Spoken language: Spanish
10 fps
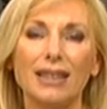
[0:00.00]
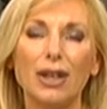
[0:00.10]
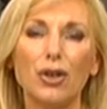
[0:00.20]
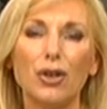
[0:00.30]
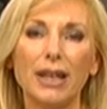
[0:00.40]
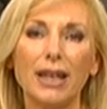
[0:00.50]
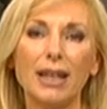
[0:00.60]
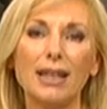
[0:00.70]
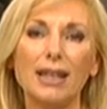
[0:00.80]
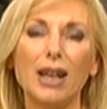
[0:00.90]
de lo
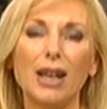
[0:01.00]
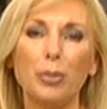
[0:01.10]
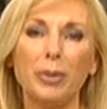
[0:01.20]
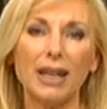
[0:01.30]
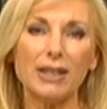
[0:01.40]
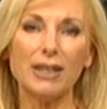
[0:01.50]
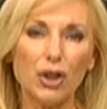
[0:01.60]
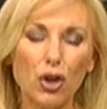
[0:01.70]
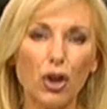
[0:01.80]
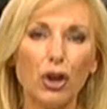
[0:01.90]
que es la
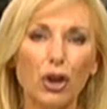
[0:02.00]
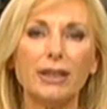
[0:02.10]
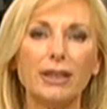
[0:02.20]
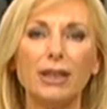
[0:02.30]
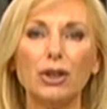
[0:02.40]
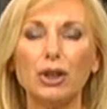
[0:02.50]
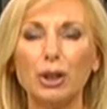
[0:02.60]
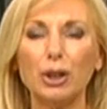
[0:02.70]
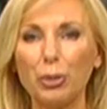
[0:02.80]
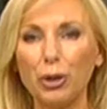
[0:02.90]
operación, los distintos
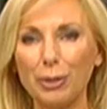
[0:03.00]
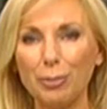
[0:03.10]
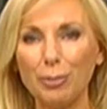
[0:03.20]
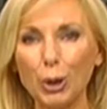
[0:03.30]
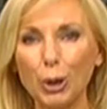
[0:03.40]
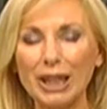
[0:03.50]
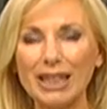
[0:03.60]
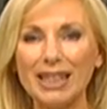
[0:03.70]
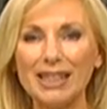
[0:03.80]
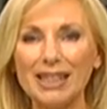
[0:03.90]
tipos de
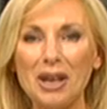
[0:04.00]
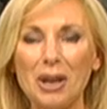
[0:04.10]
prótesis,